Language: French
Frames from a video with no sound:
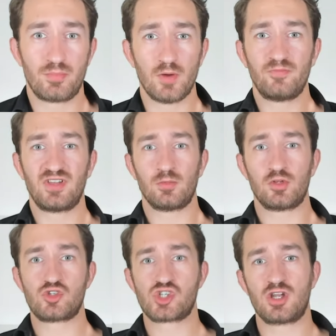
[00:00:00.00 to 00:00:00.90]
propres firmes
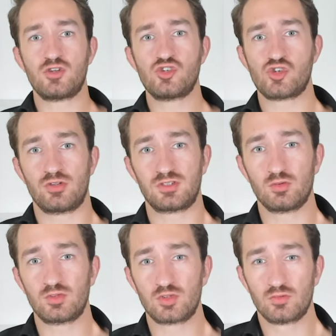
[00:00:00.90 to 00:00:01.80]
de challenge
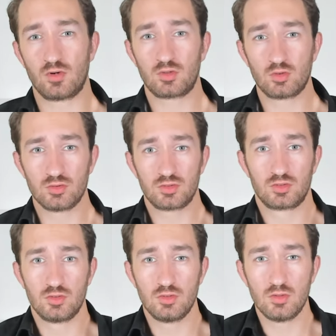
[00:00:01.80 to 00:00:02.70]
sont souvent
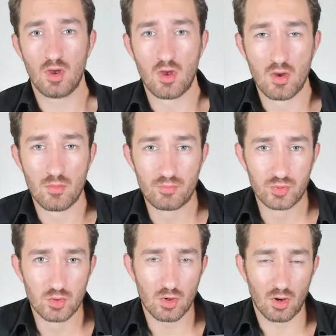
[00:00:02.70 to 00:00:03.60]
conçues
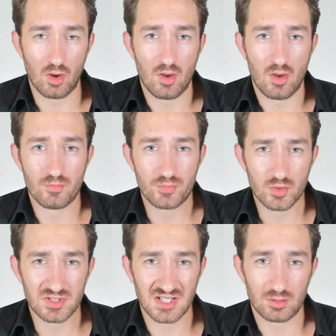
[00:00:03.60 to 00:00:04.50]
pour
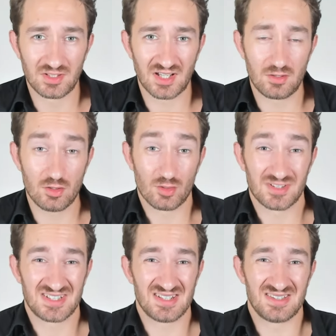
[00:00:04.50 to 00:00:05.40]
pousser le trader dans
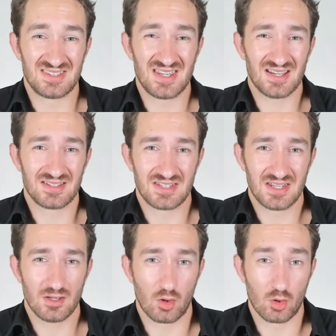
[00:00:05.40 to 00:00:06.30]
ses
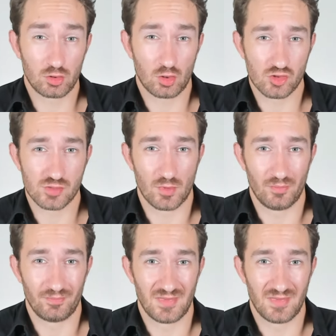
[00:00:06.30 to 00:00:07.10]
derniers retranchements.